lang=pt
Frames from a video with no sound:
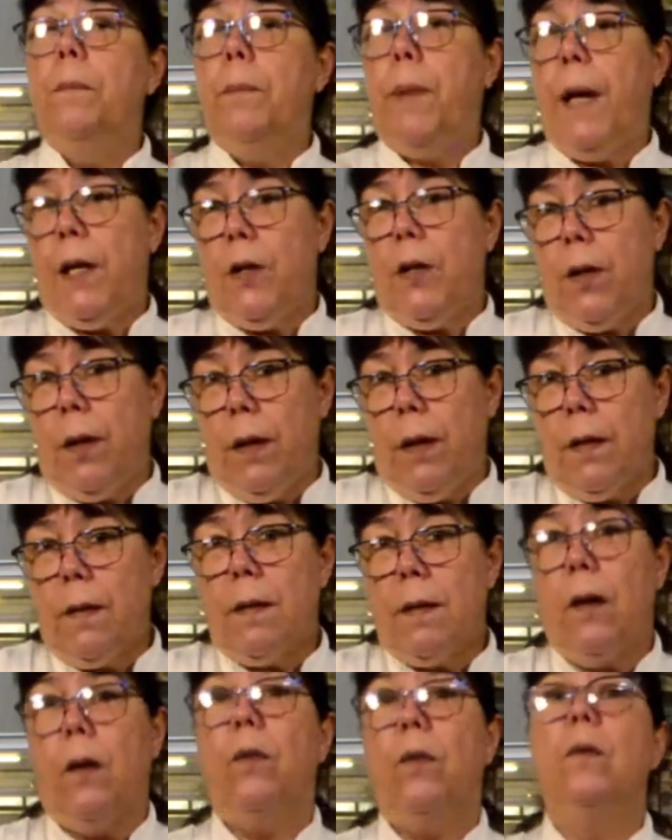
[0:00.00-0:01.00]
preste
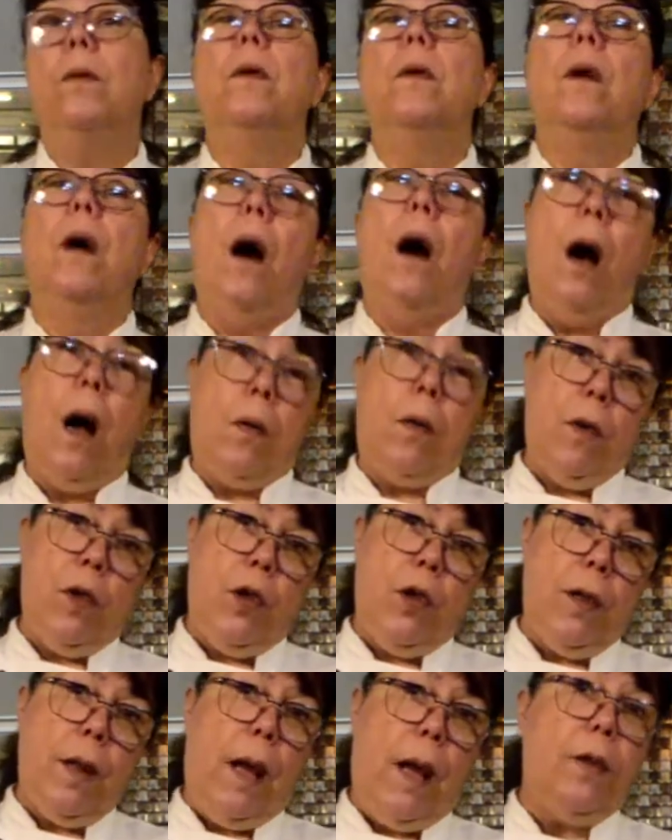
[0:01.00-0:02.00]
atenção à
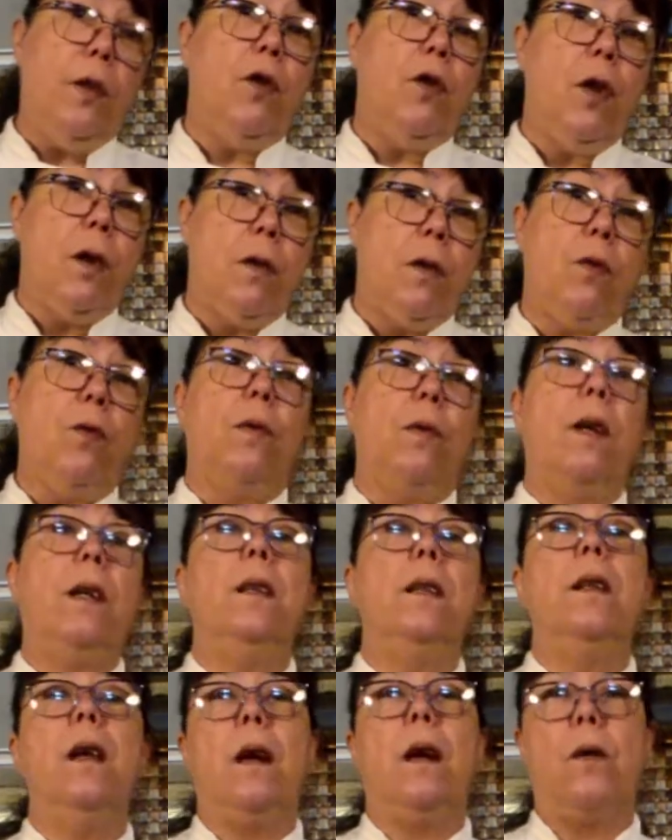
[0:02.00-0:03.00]
quantidade de açúcar
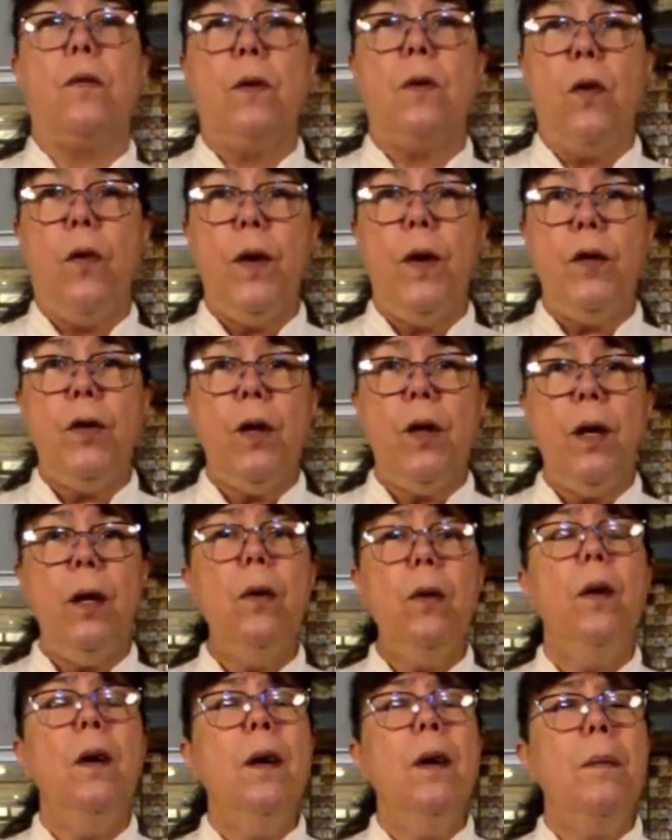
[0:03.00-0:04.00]
que terá o seu recheio